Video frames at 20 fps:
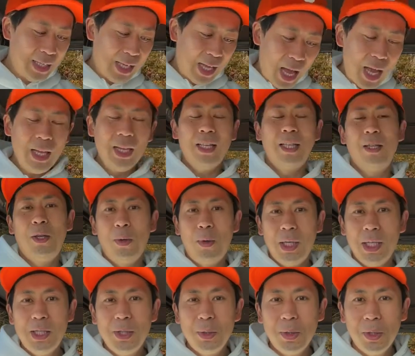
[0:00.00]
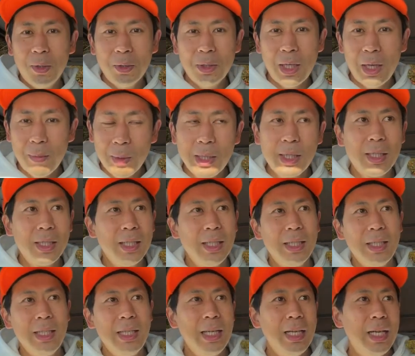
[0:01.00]
はい、今日は以上でございます。
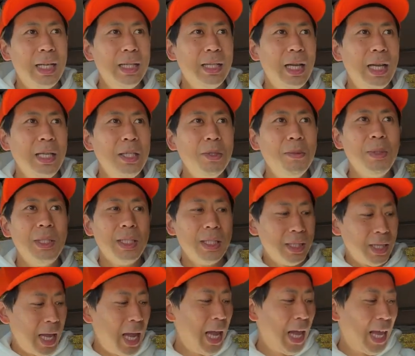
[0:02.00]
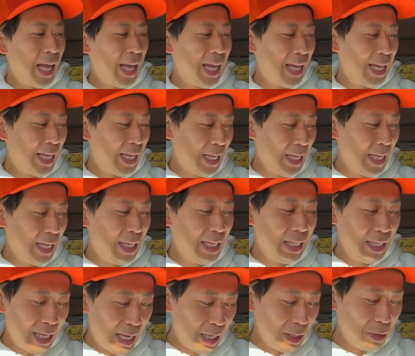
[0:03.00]
いやー、大丈夫ですね。
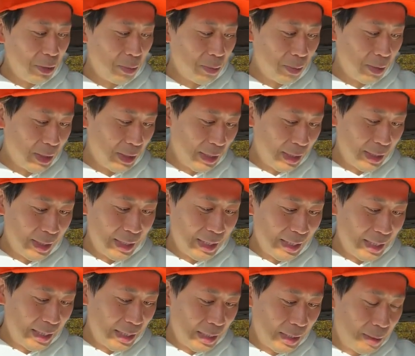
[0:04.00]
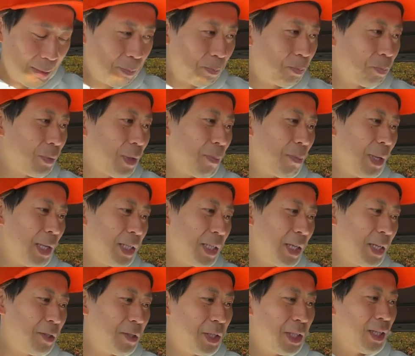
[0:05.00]
大丈夫。め
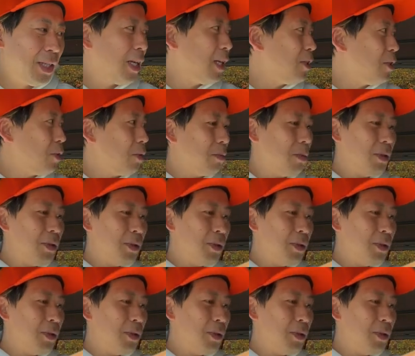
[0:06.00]
ちゃくちゃ大丈夫。